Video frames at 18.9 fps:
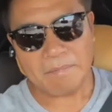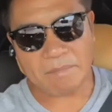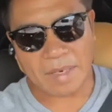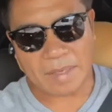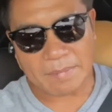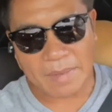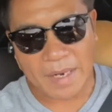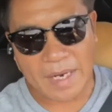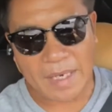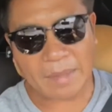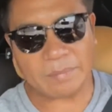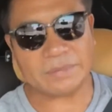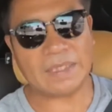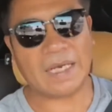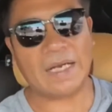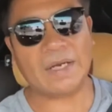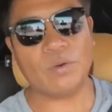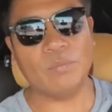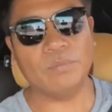มันมากับ
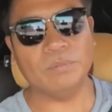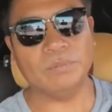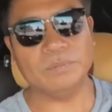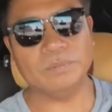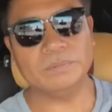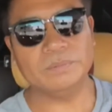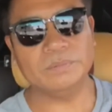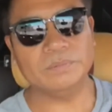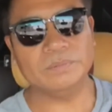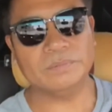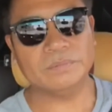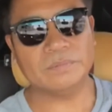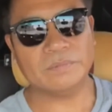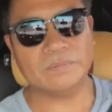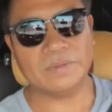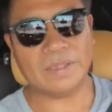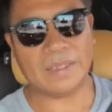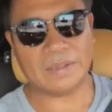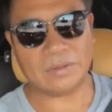สายลม
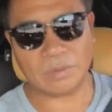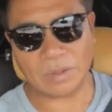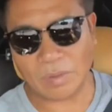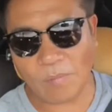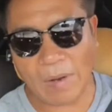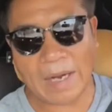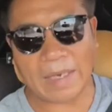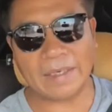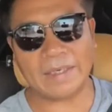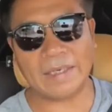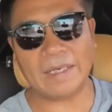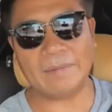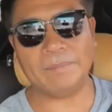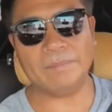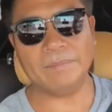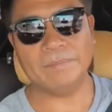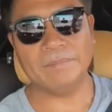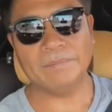นะ ต้องระวังนะครับ